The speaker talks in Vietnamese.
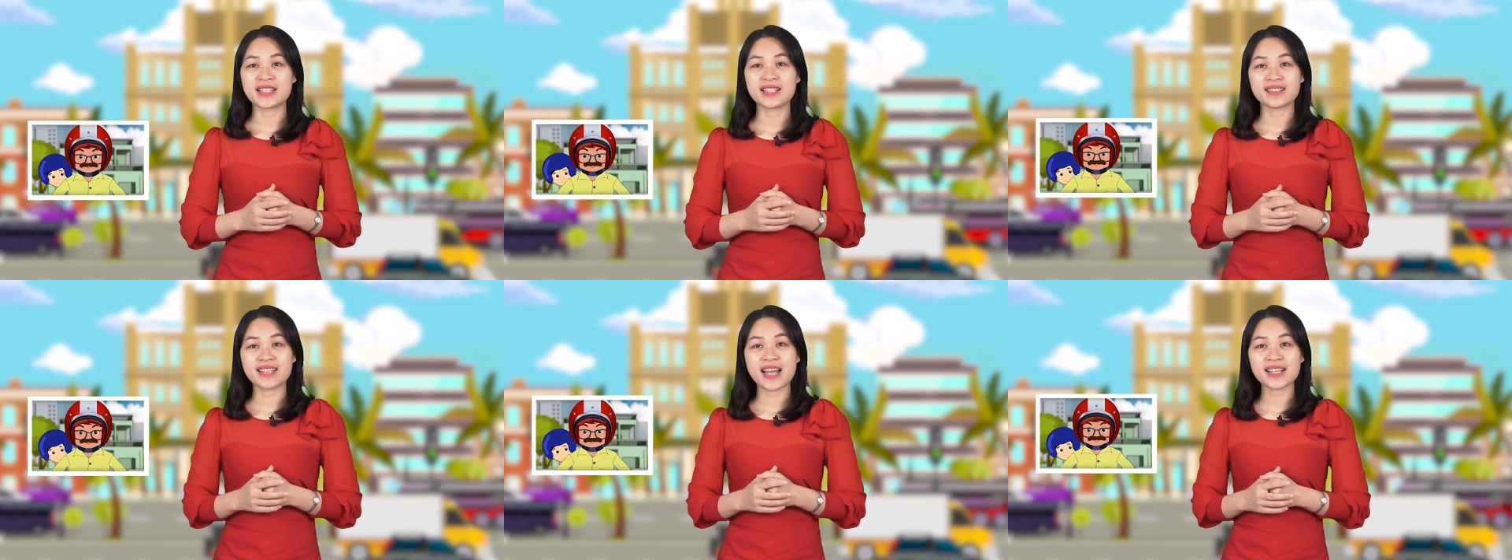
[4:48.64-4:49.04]

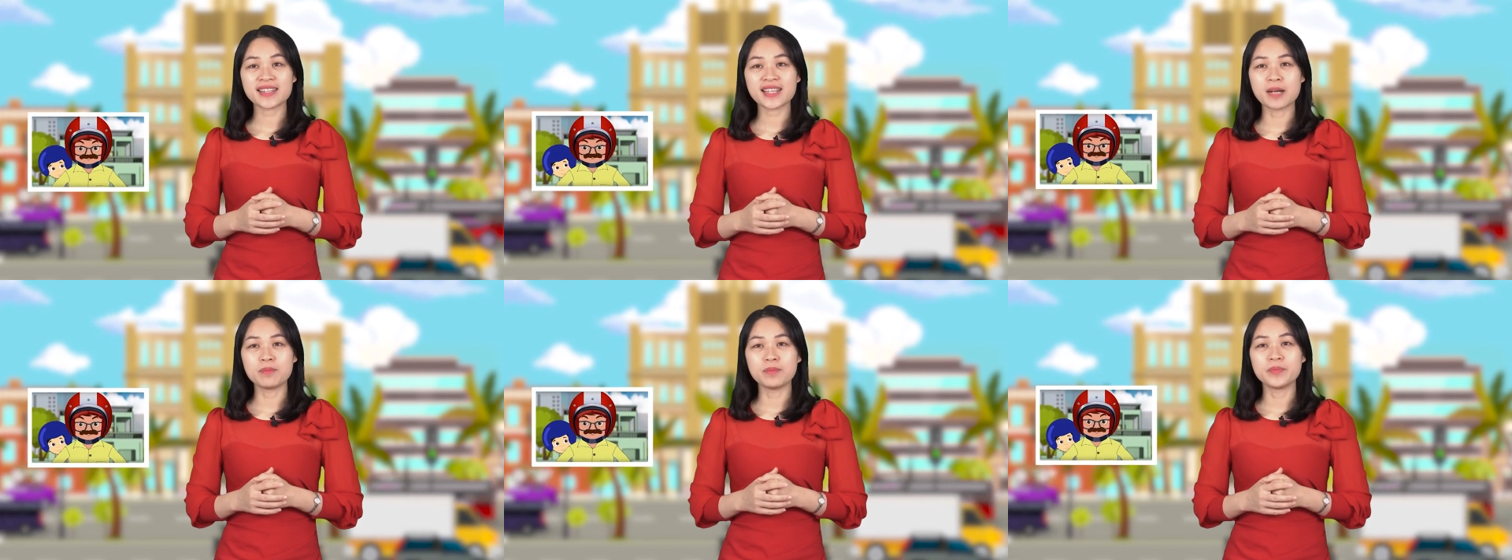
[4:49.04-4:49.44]
Giờ tan
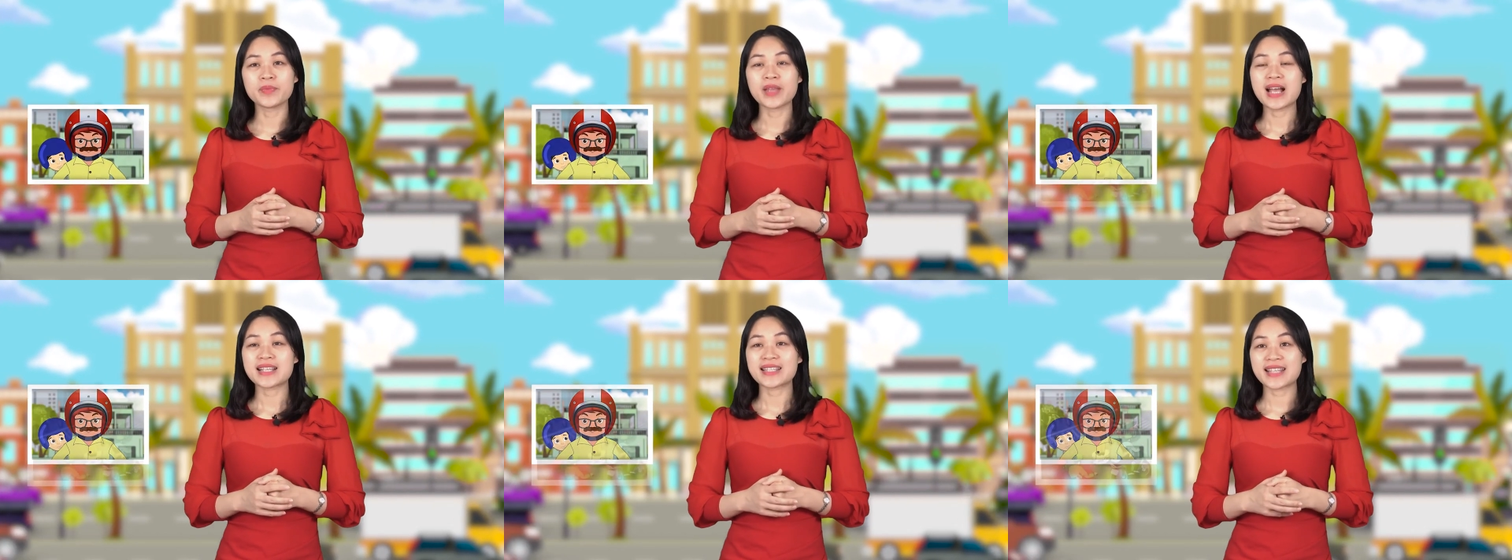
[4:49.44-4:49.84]
tầm,
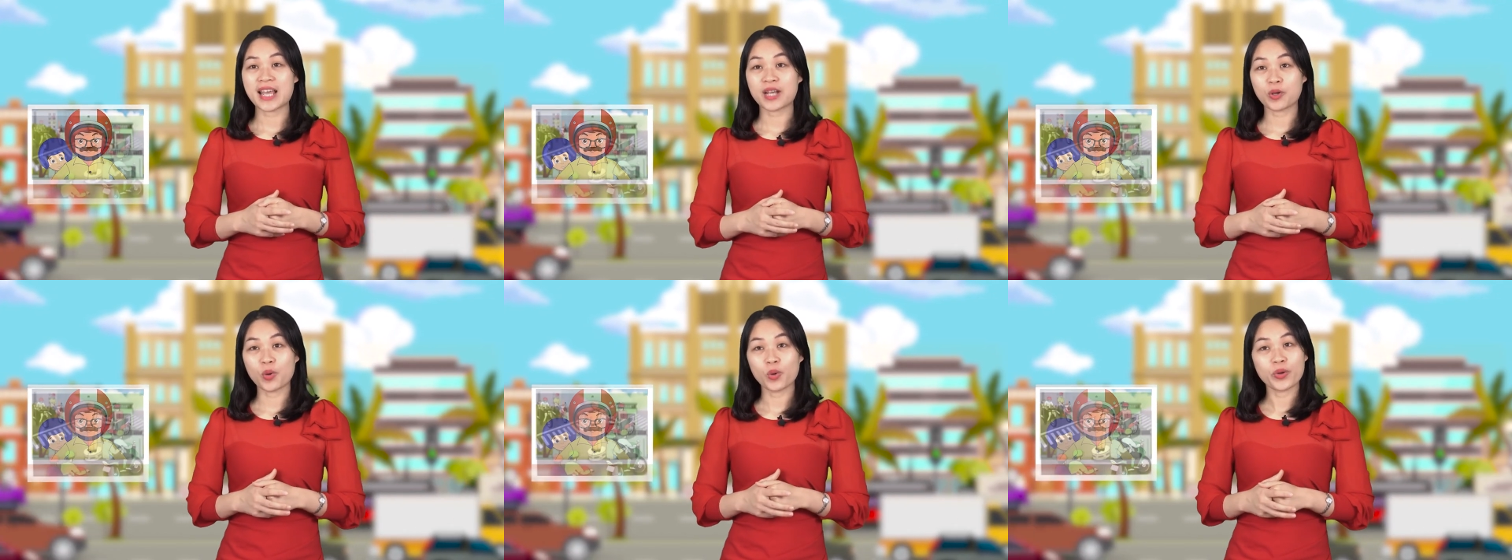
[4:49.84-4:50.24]

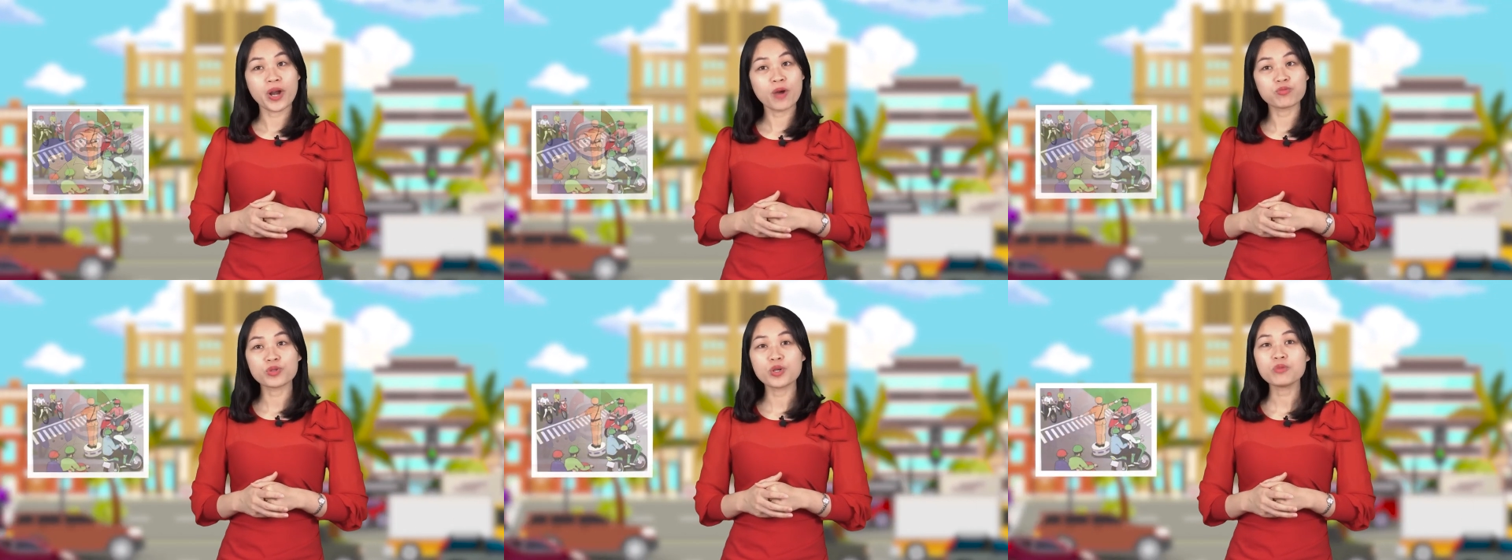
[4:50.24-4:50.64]
xe cộ
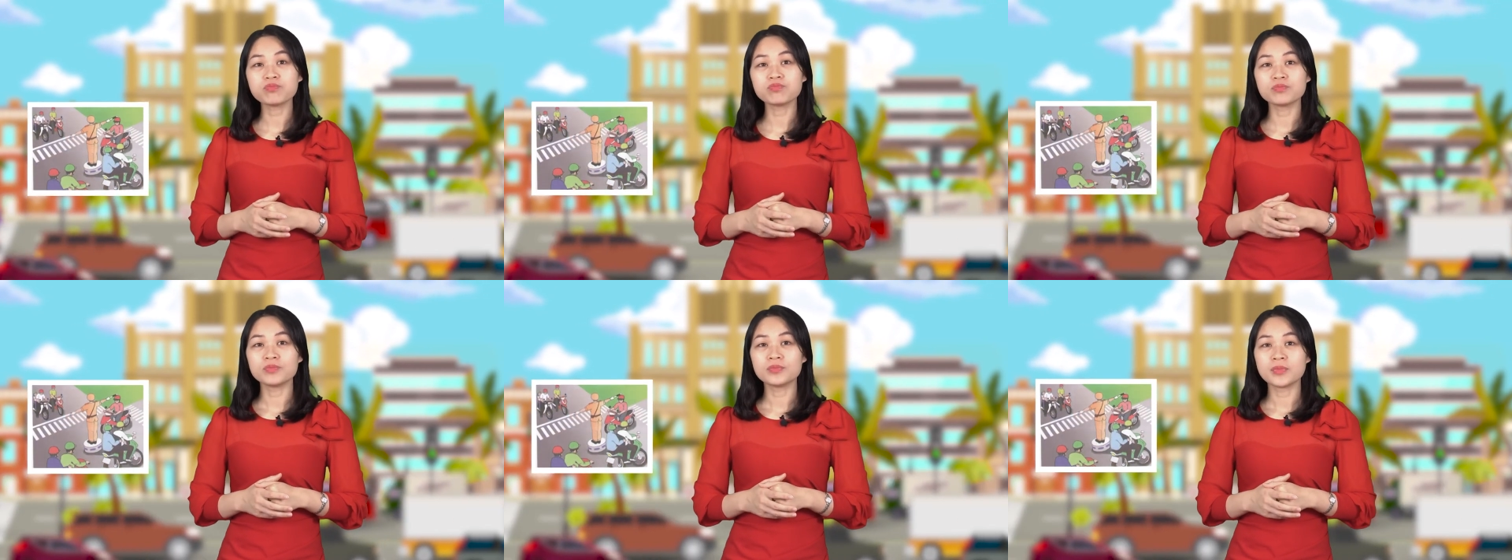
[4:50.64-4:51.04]
đông đúc.